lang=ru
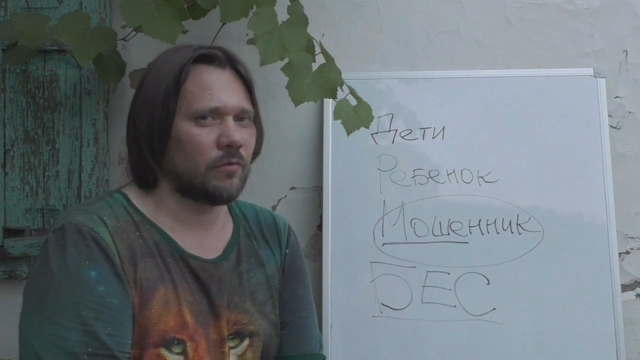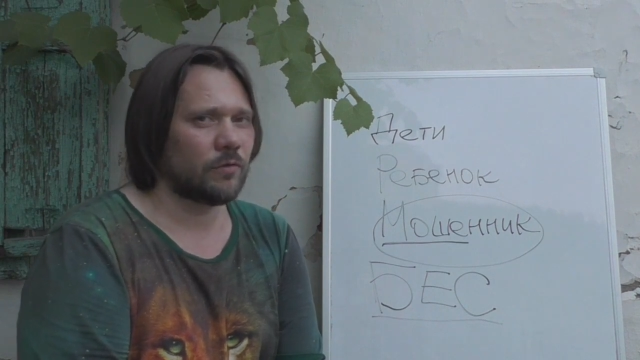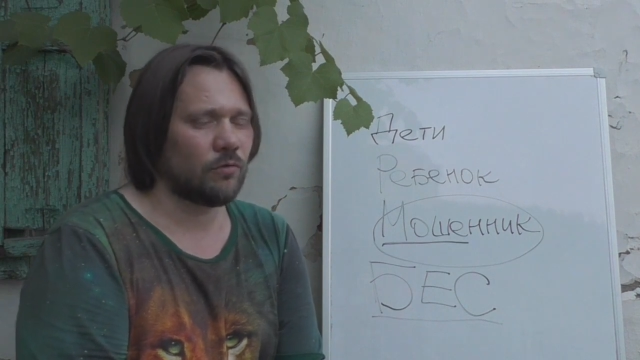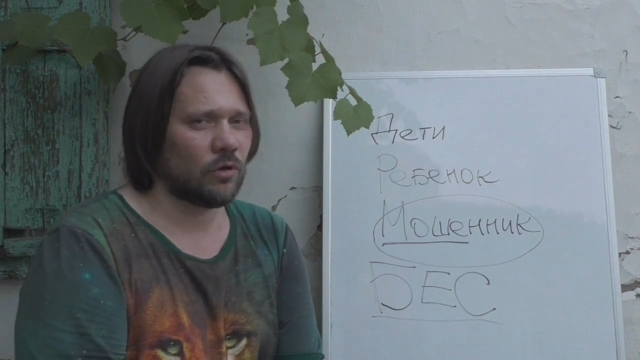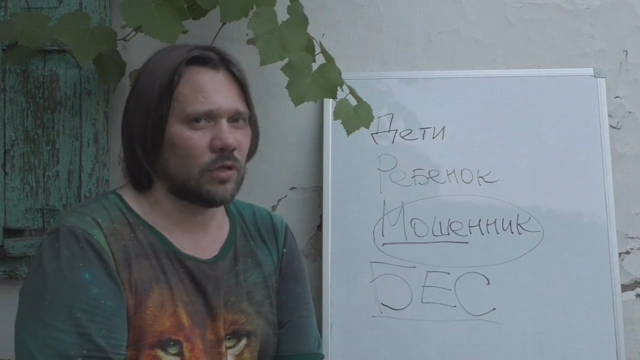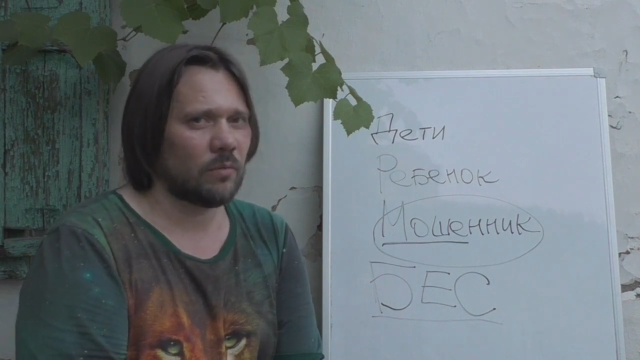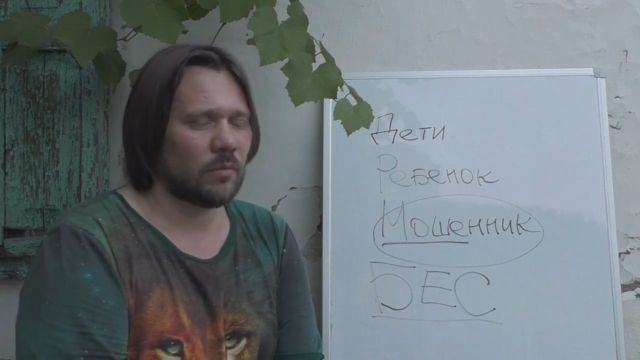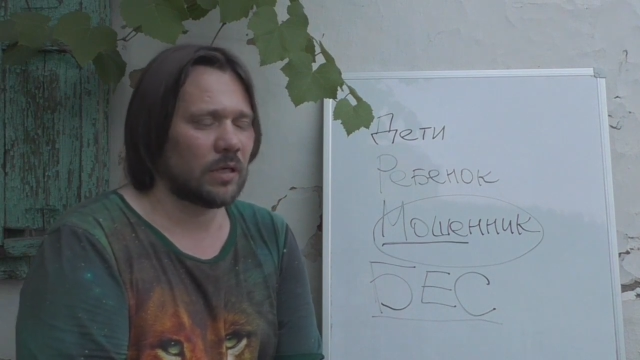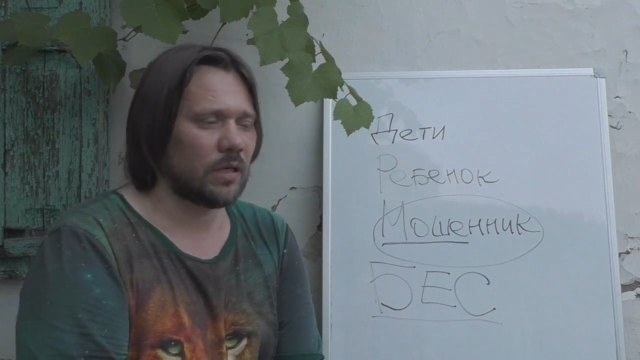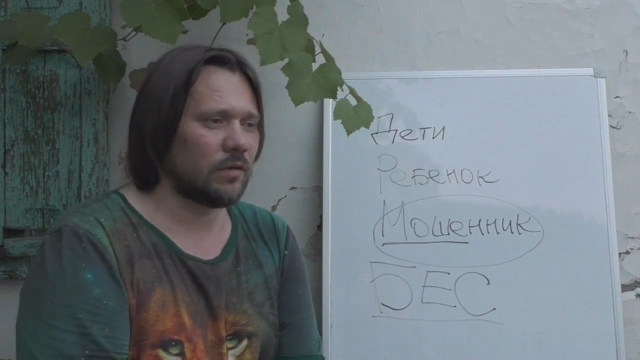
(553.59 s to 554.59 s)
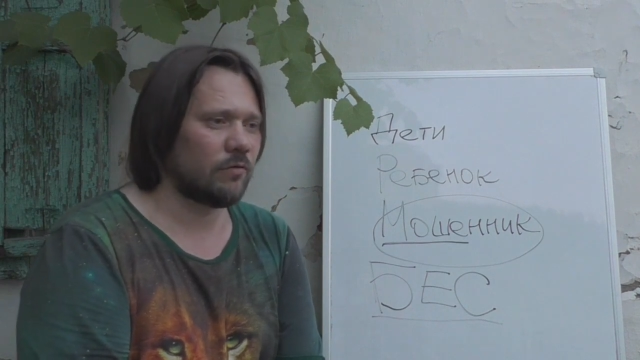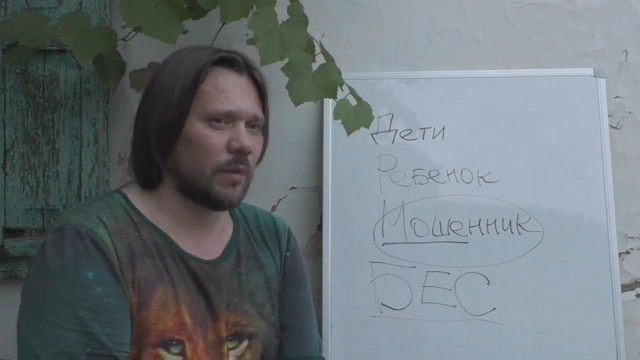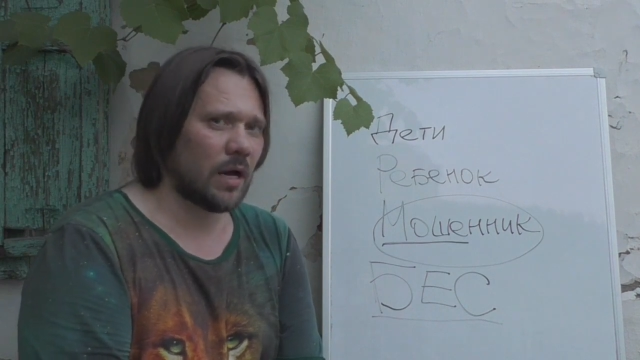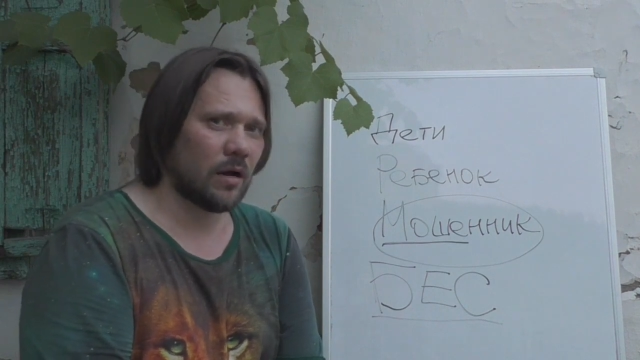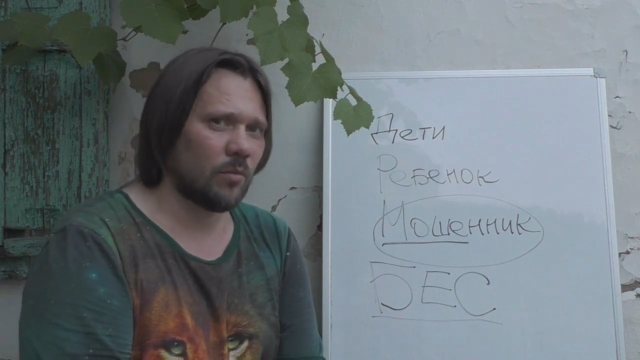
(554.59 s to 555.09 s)
в твердом или в
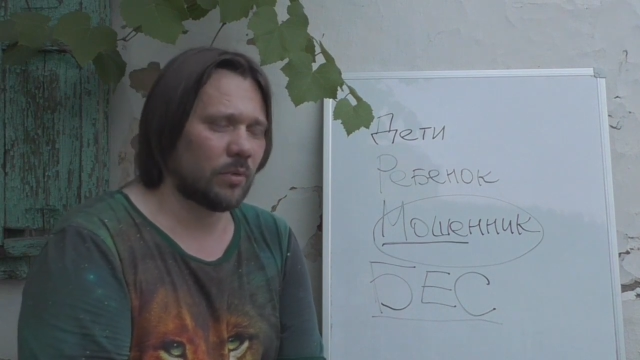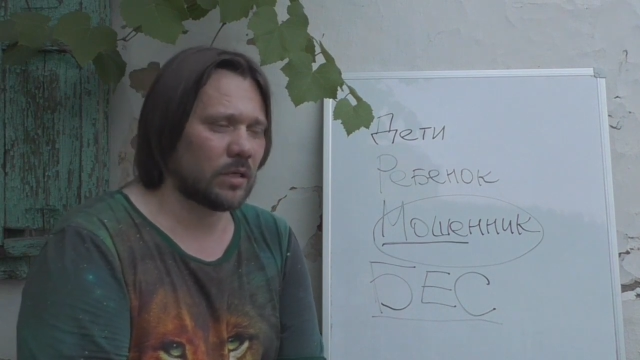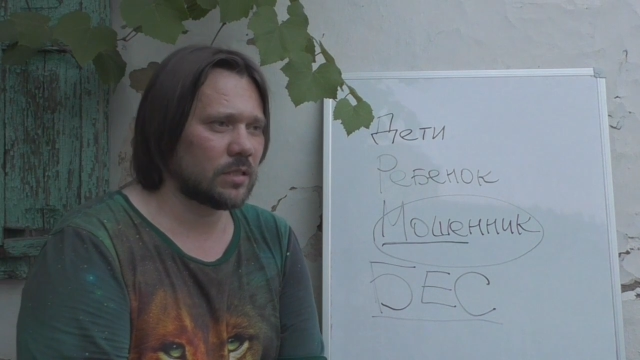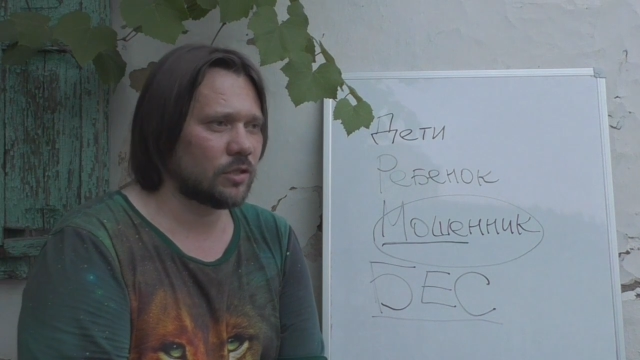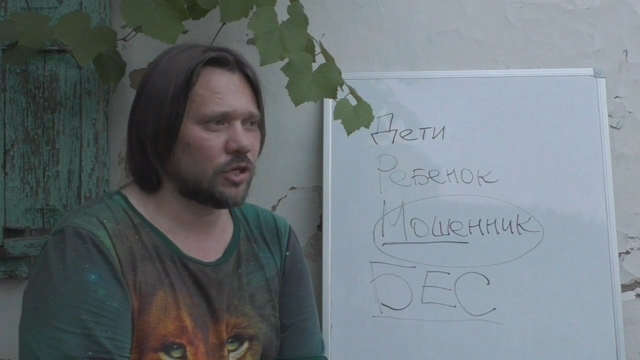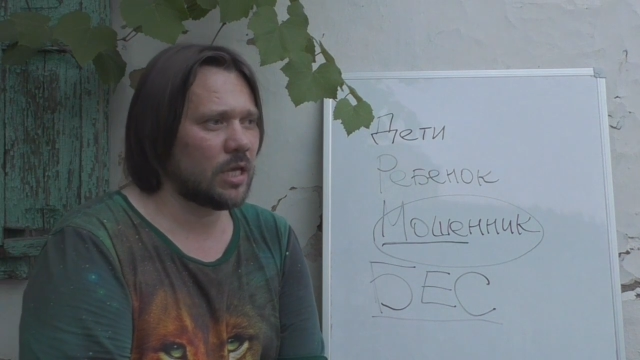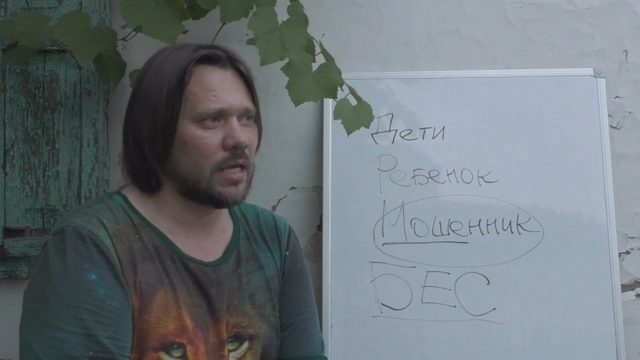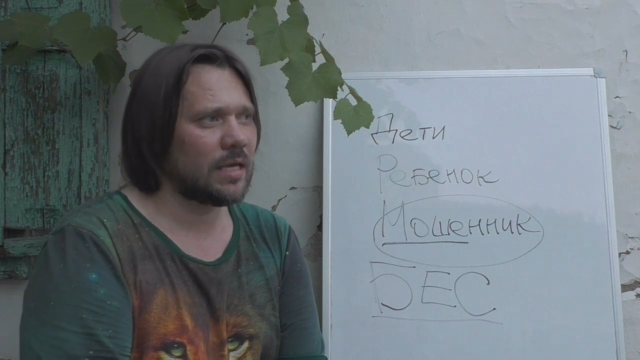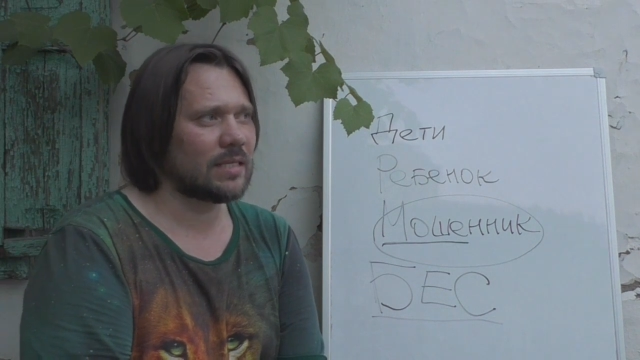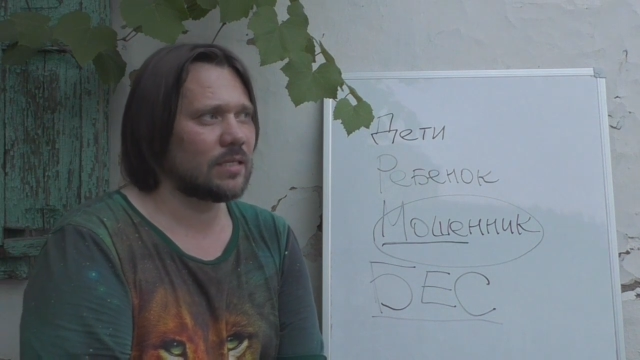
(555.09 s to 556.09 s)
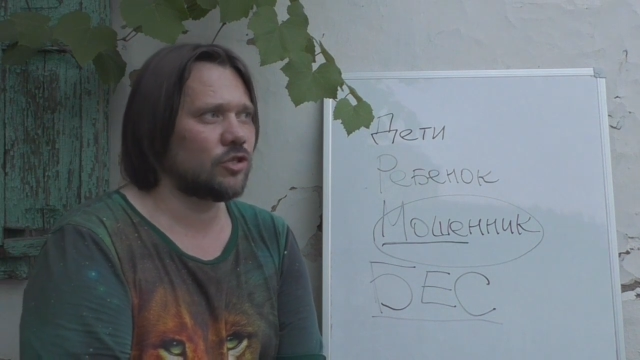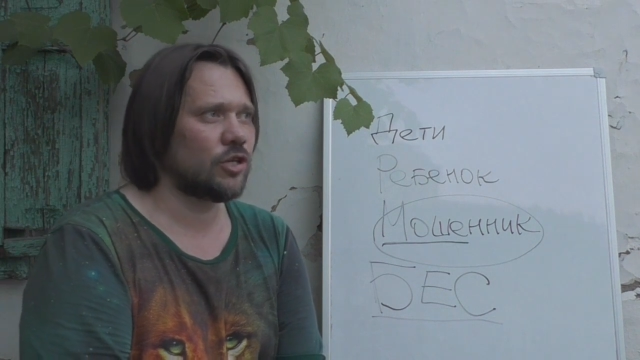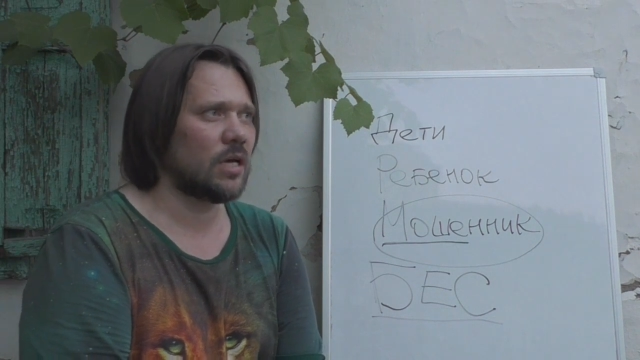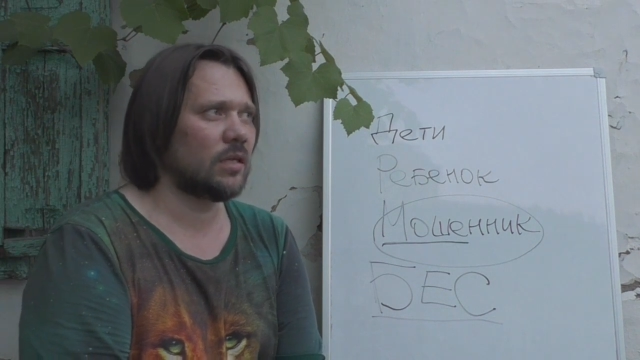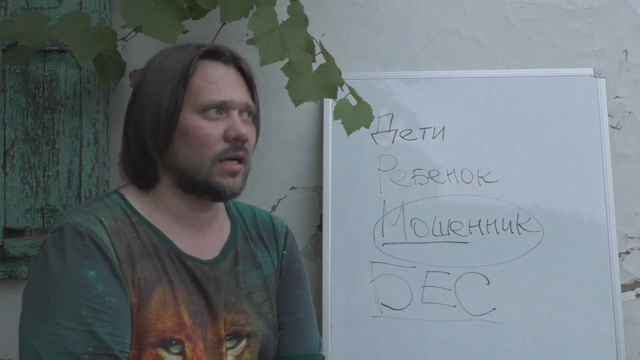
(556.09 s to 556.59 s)
мягком произношении
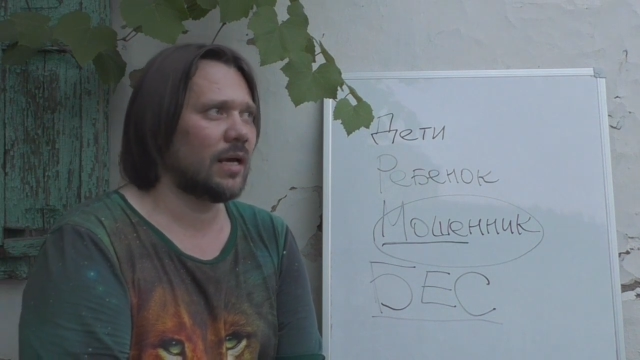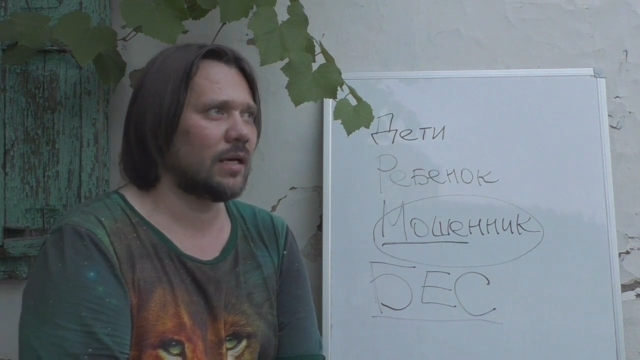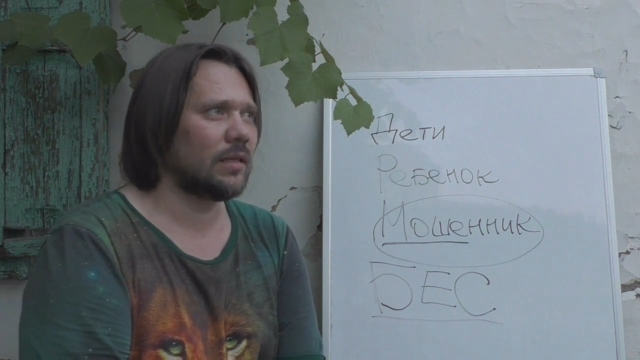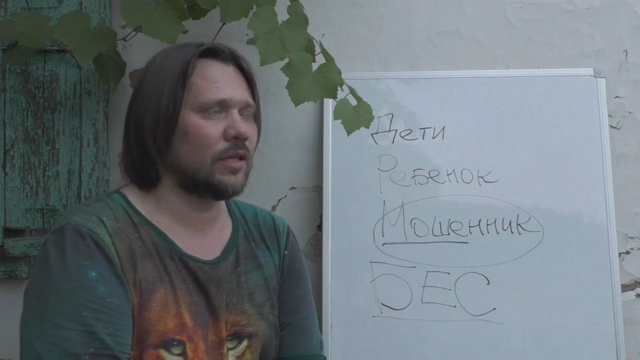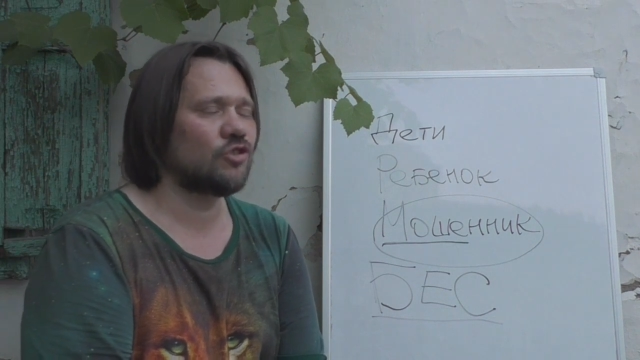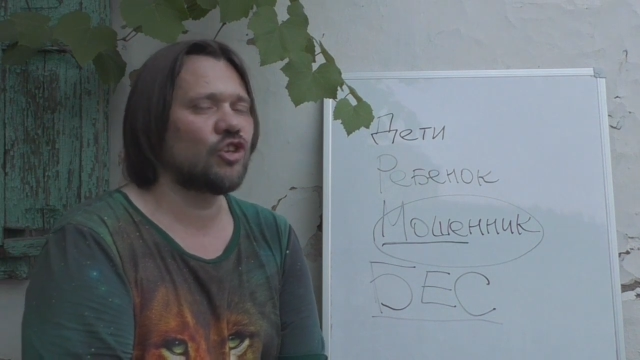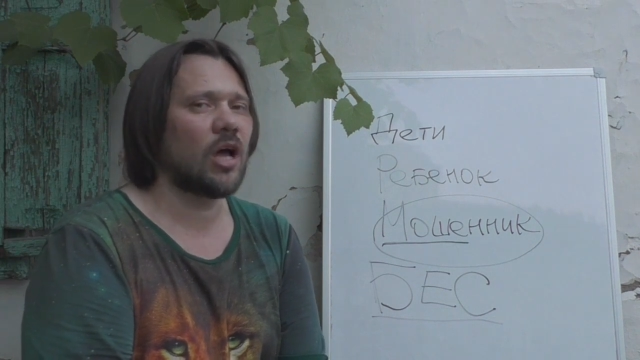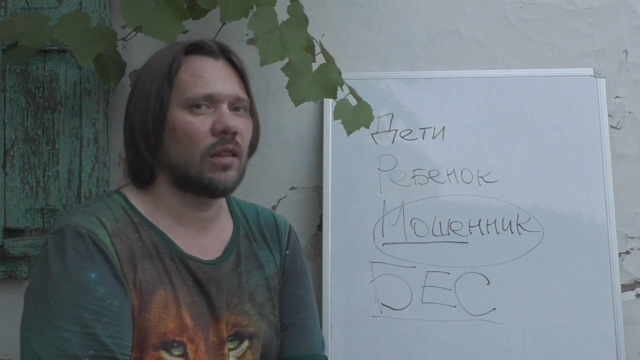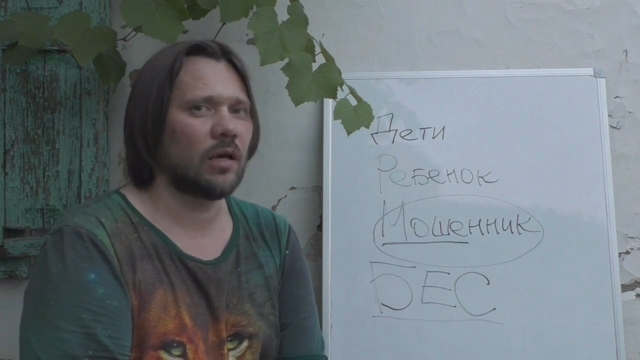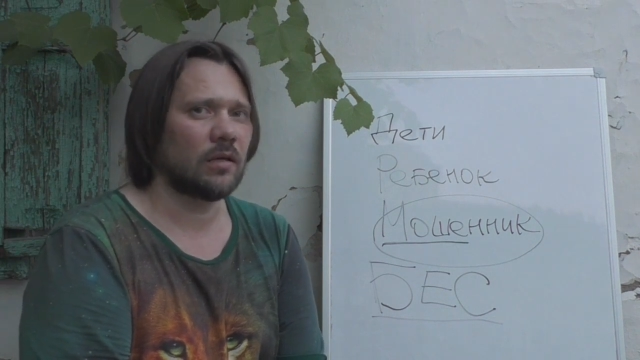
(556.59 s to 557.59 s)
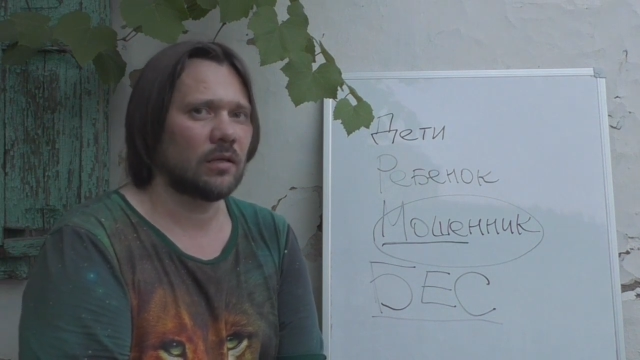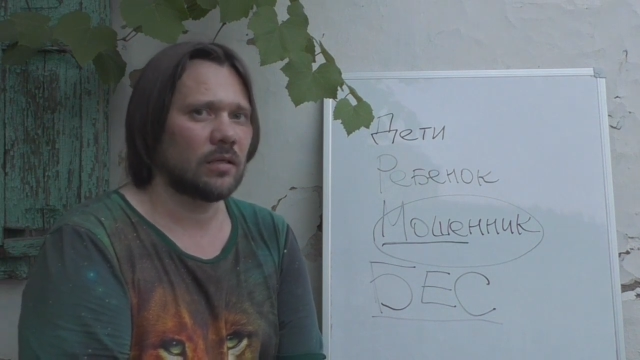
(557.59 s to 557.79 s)
означает как начало